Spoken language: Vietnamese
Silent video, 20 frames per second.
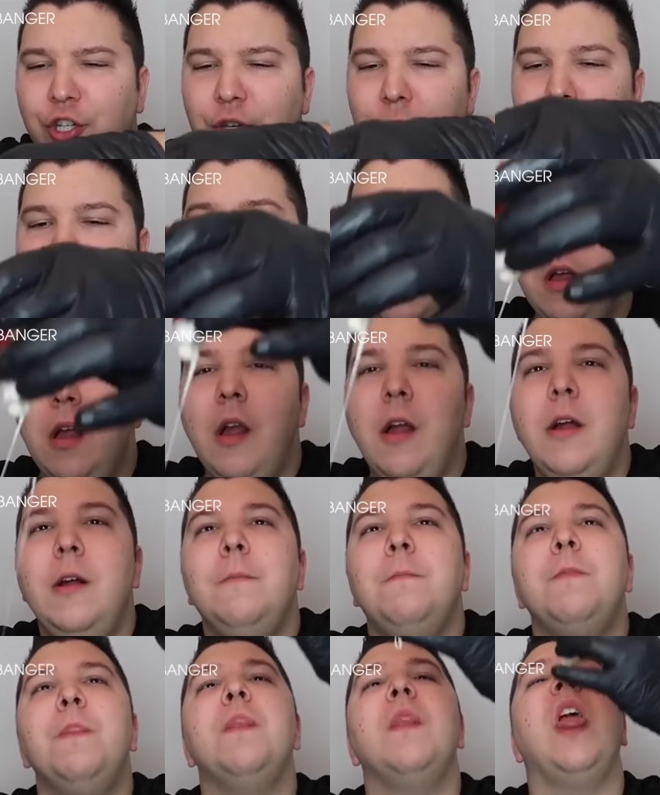Và nhân vật mà
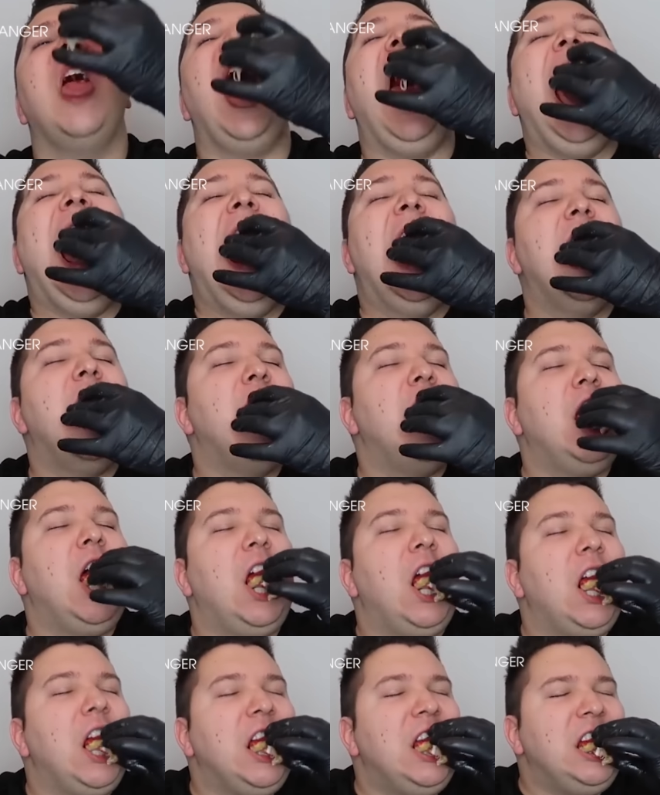chúng mình đang muốn nhắc tới
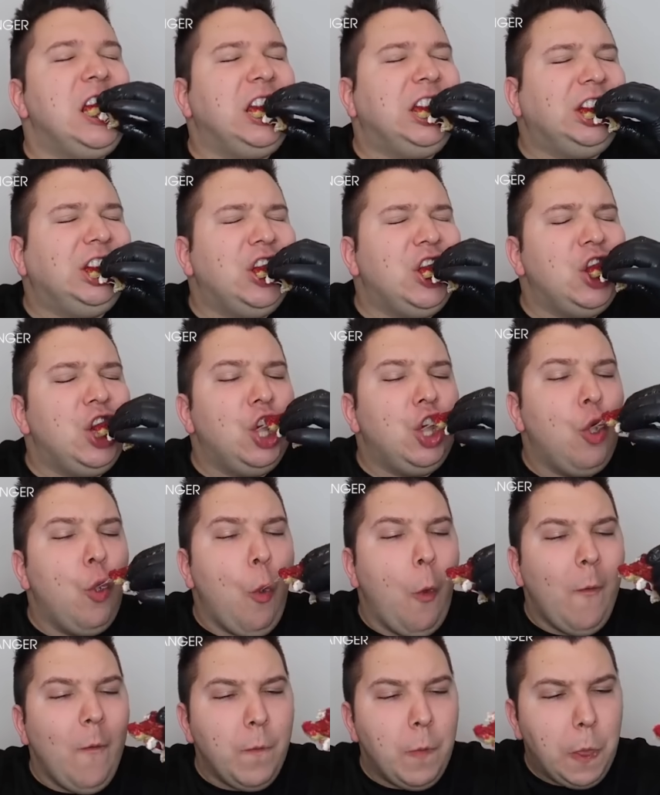chính là Nicholas
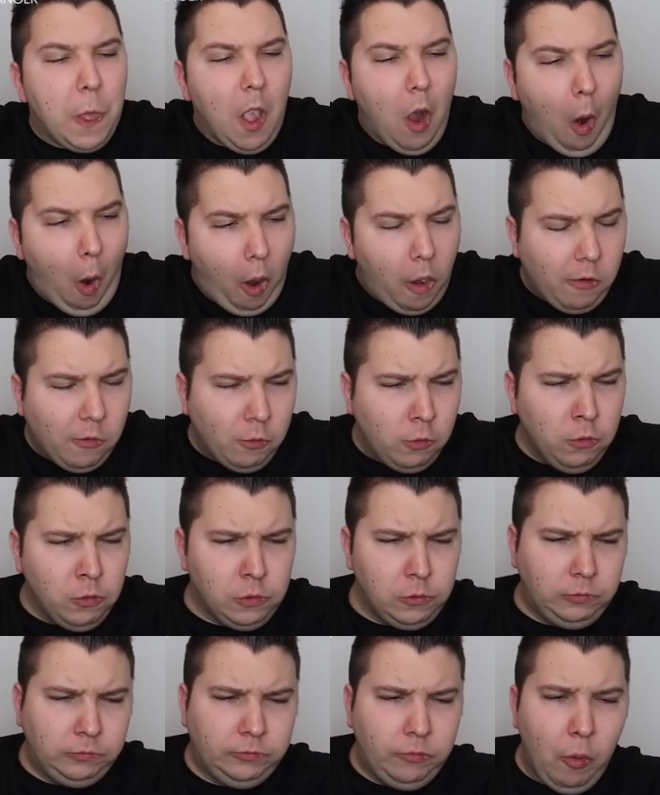Perry. Chàng trai
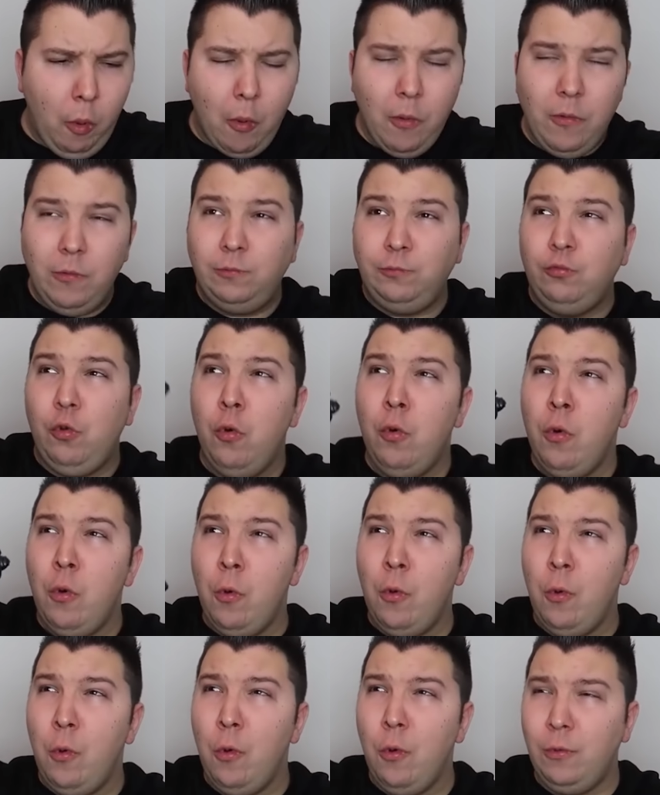sinh năm
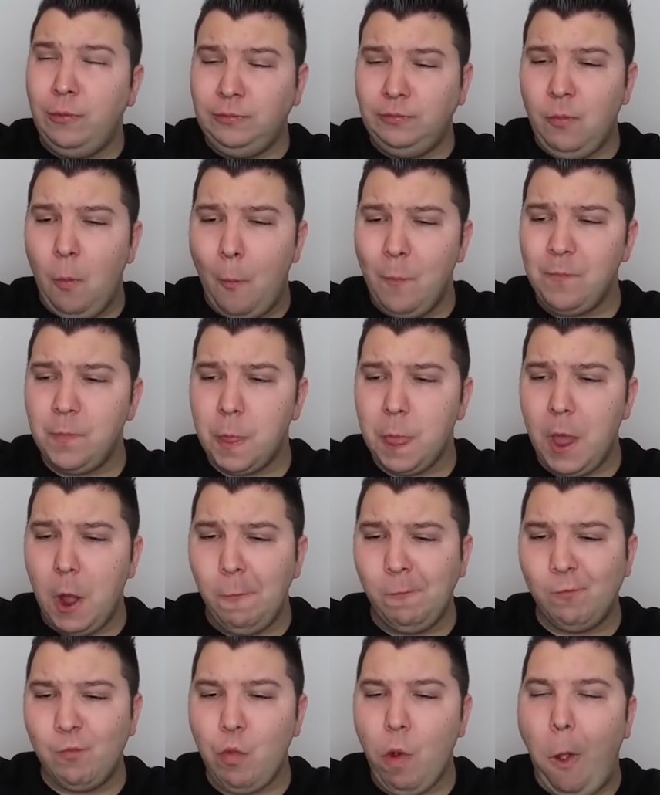1992 là
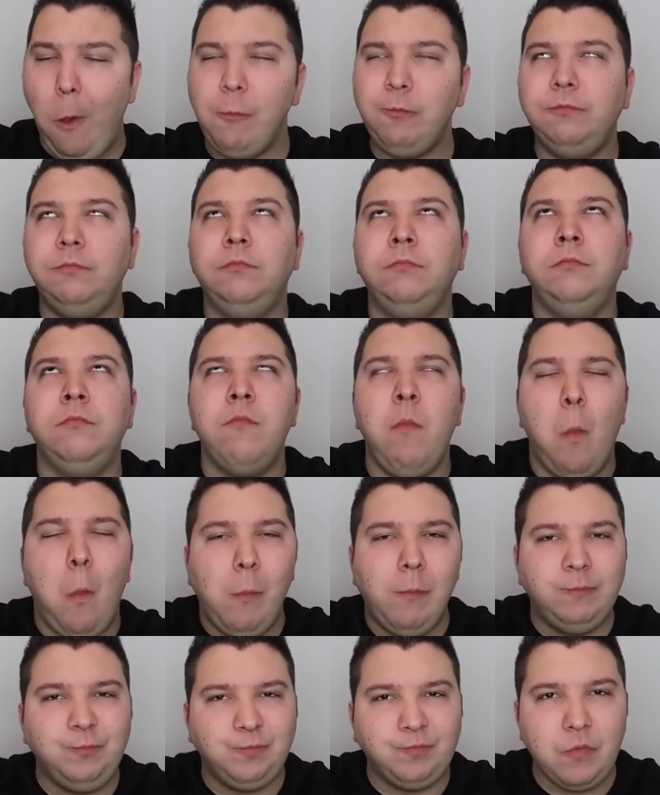một trong những thánh múc
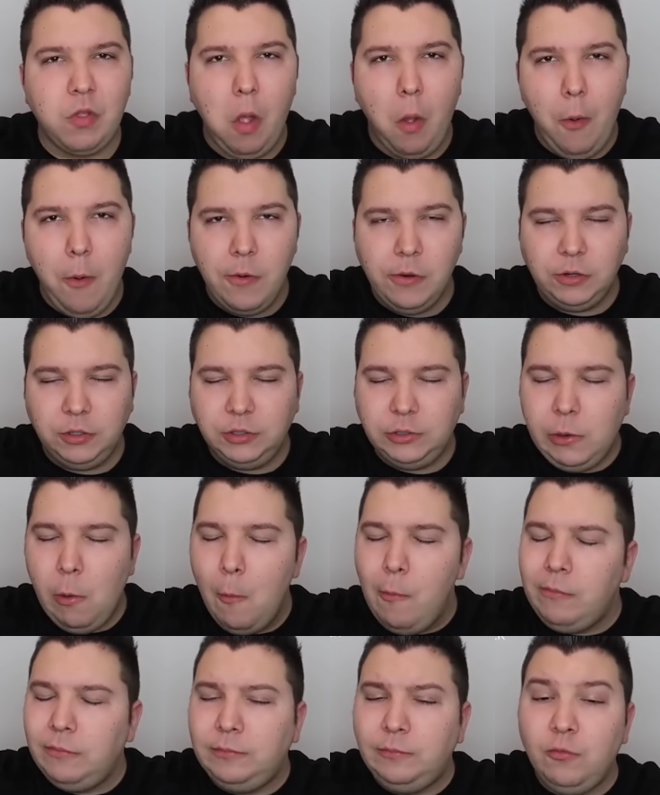bang nổi tiếng nhất thế
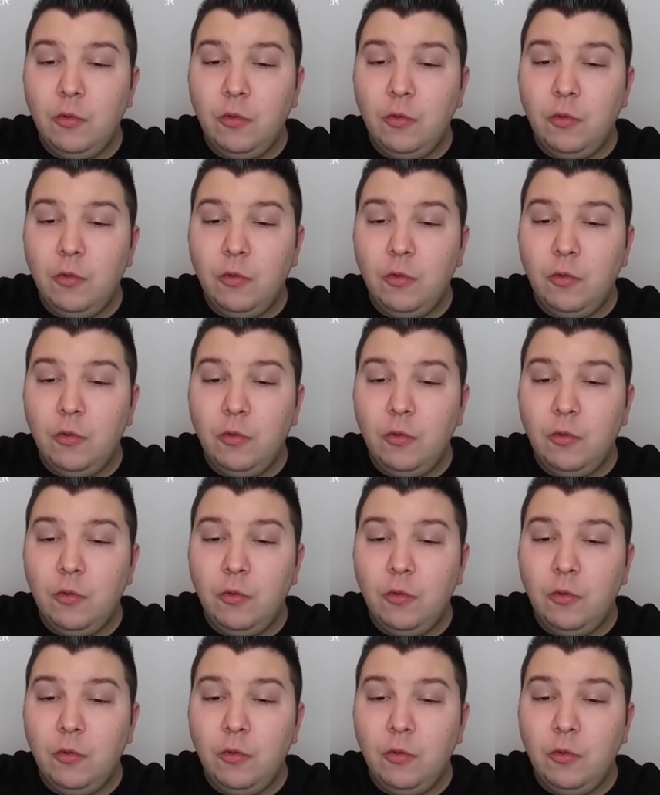giới.